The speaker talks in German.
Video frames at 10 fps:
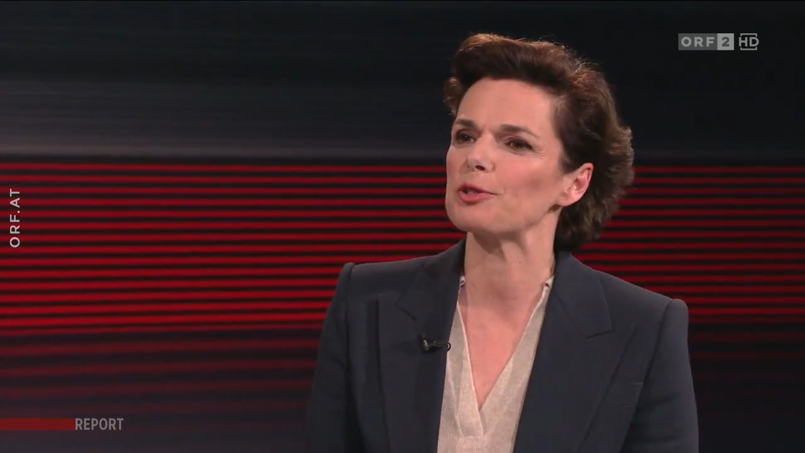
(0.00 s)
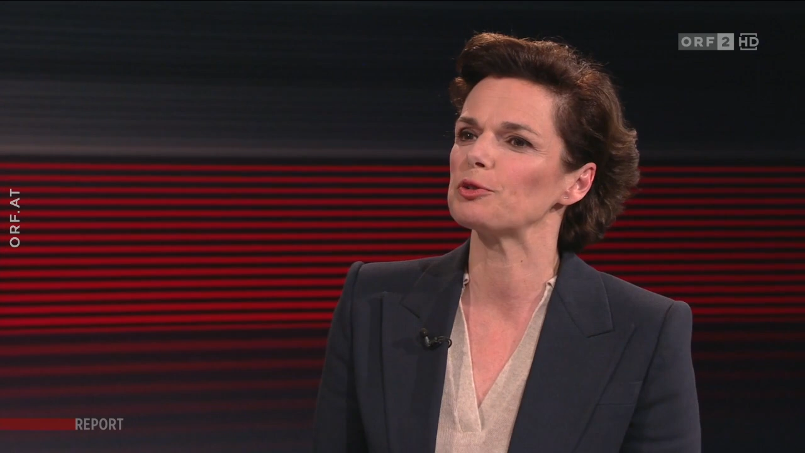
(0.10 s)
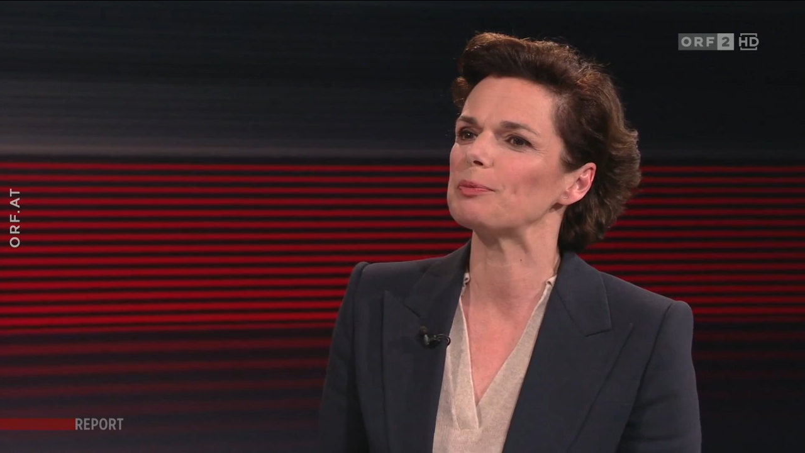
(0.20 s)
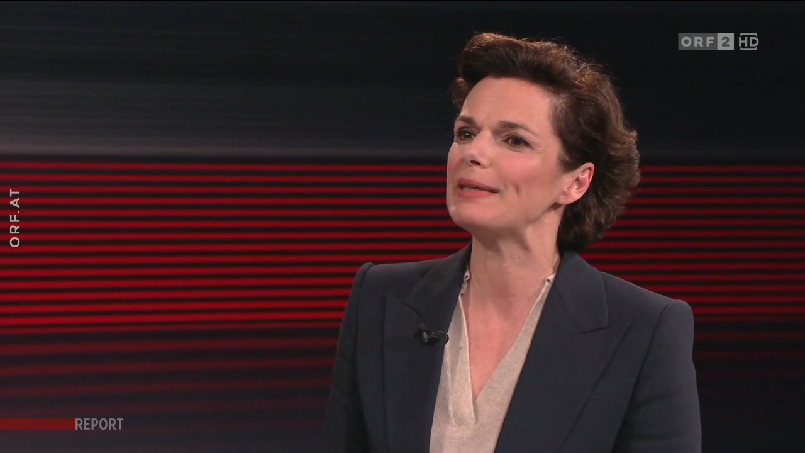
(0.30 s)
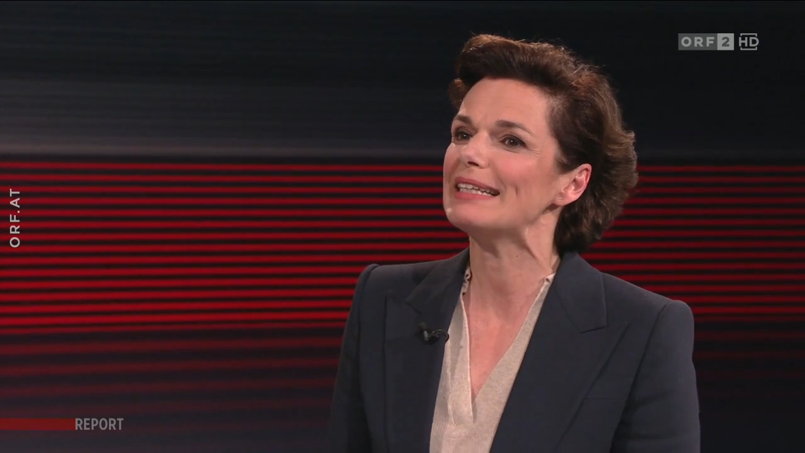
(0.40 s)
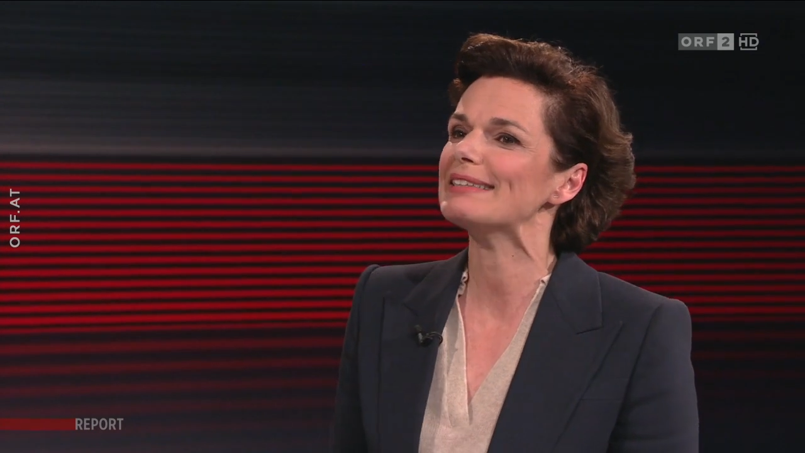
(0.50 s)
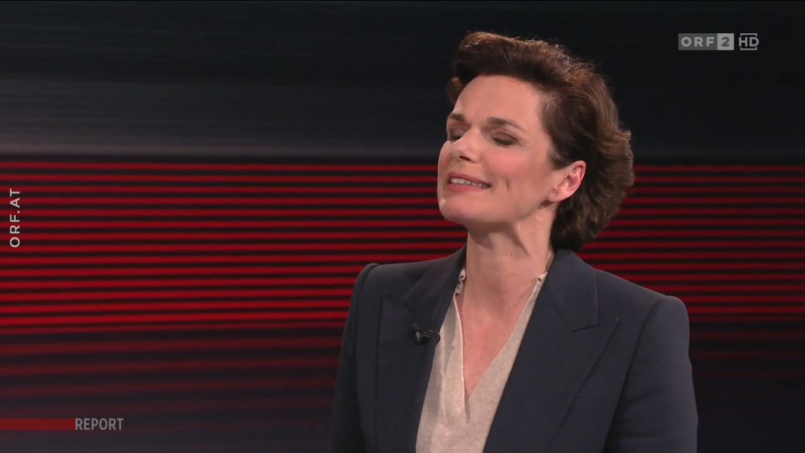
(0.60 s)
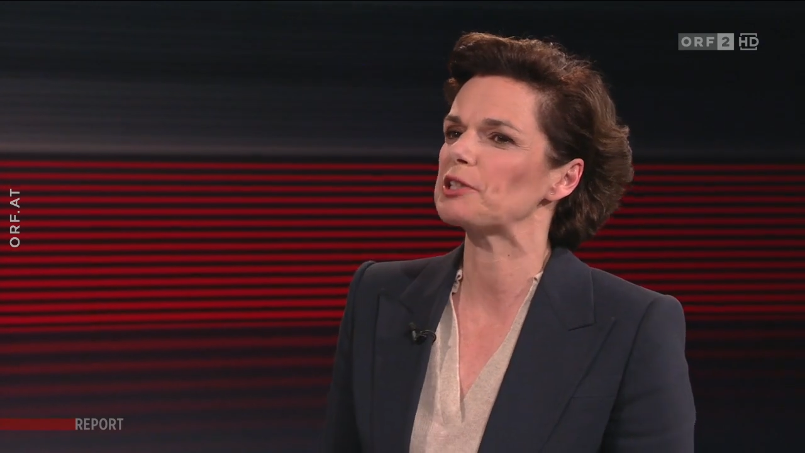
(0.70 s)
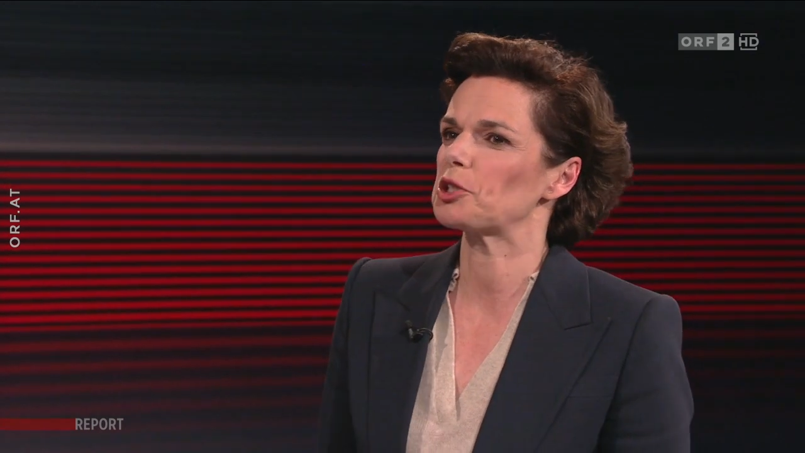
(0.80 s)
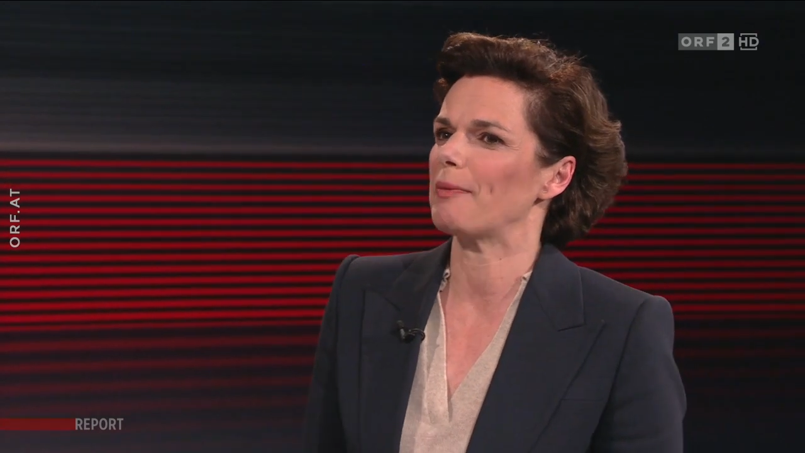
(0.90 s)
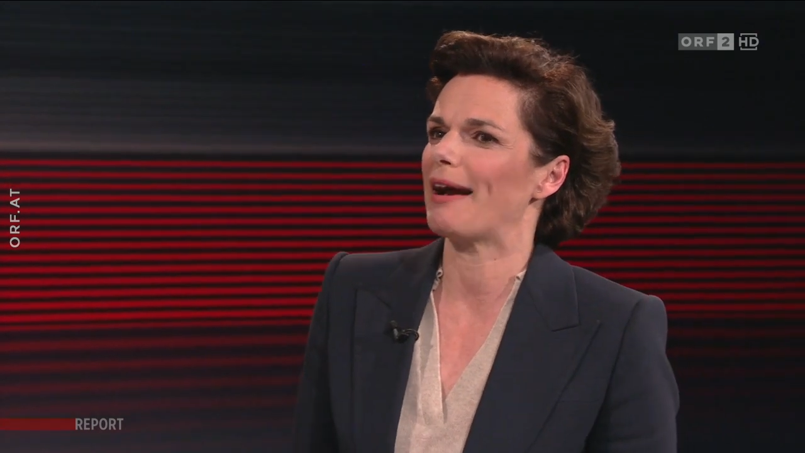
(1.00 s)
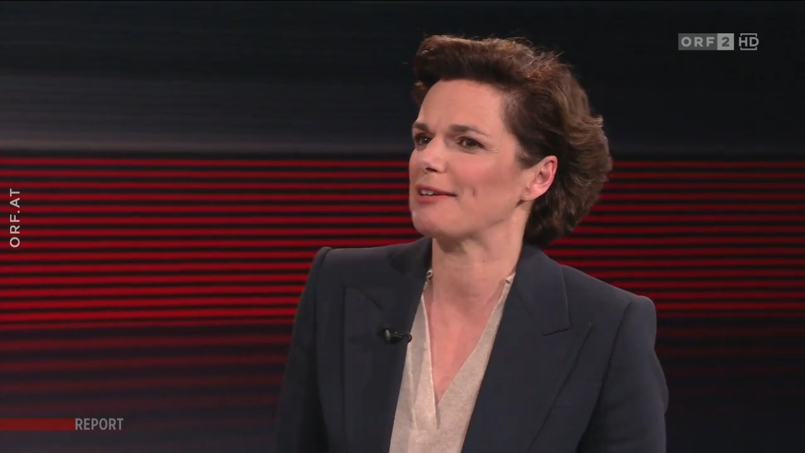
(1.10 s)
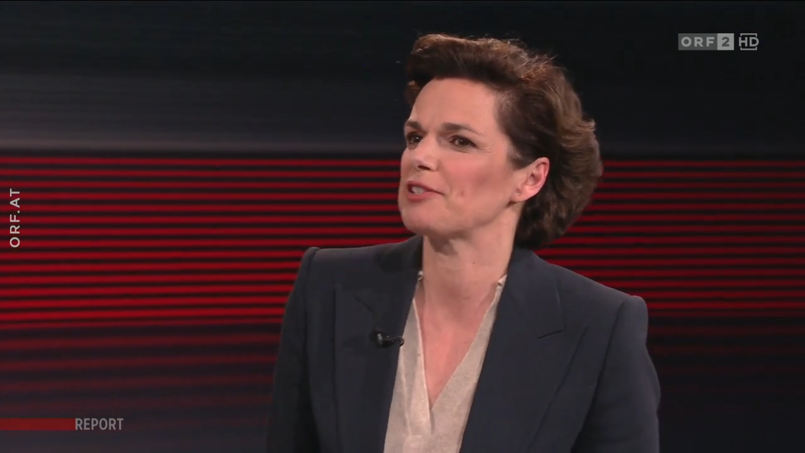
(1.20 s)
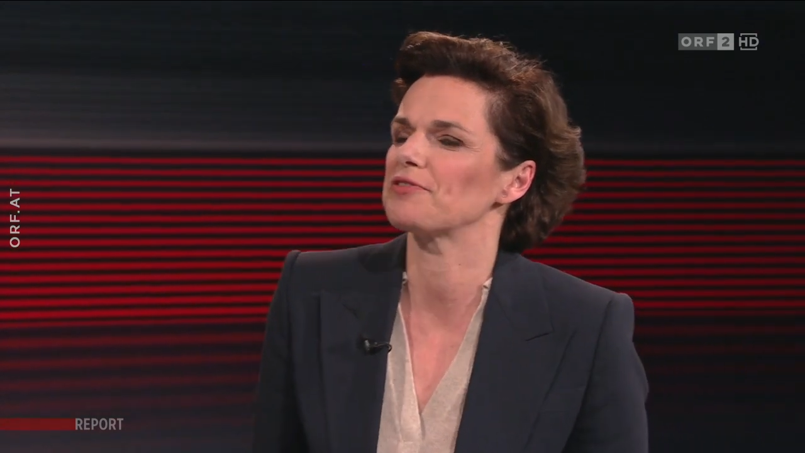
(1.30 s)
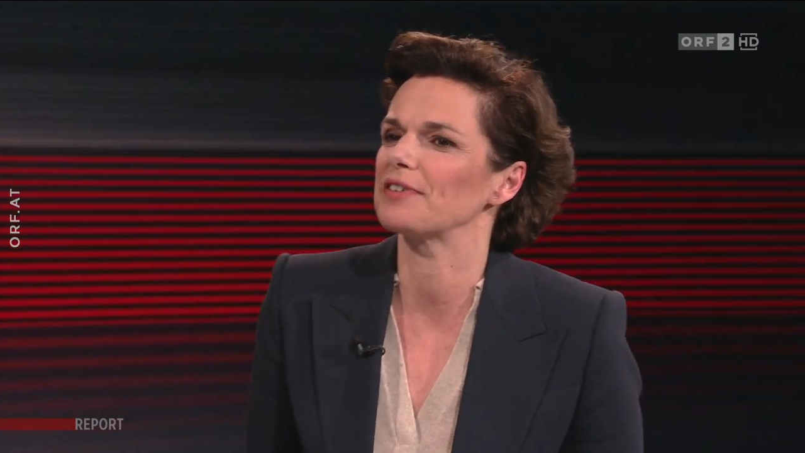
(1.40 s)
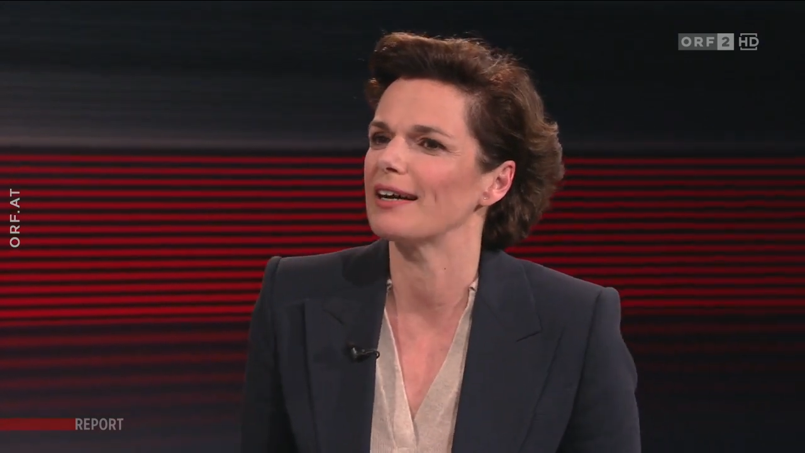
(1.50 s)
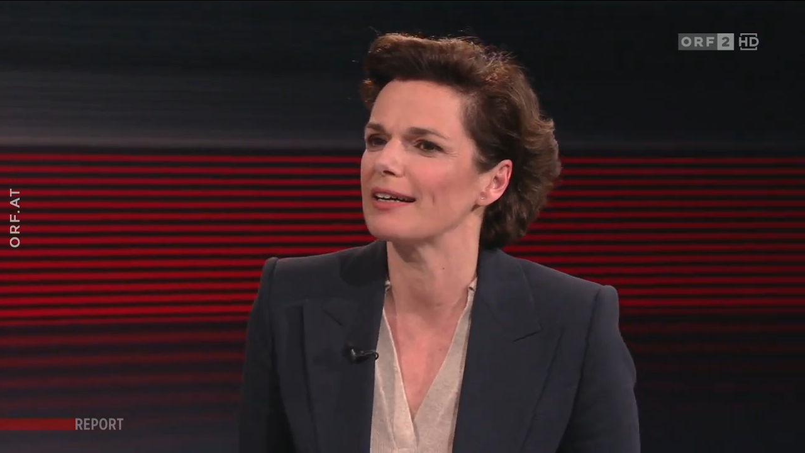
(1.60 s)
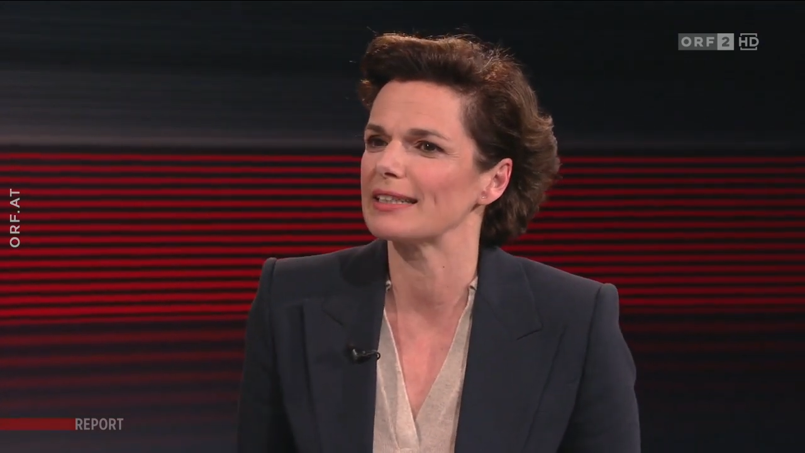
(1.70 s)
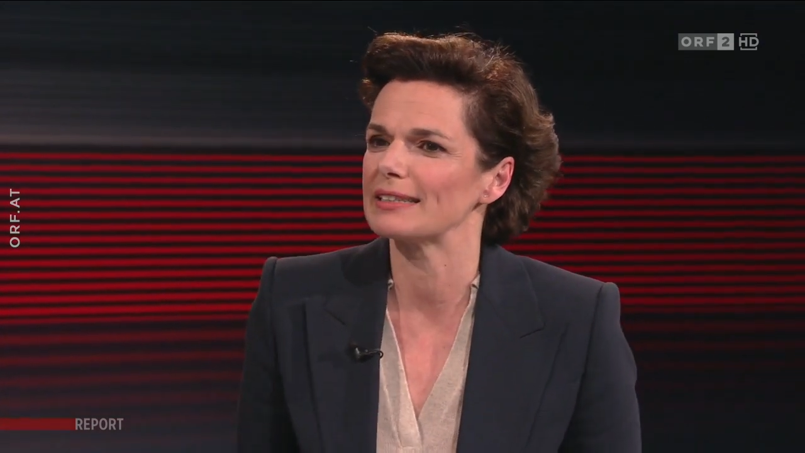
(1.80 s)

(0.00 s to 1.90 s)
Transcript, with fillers: und Bilder Geschmacksfrage.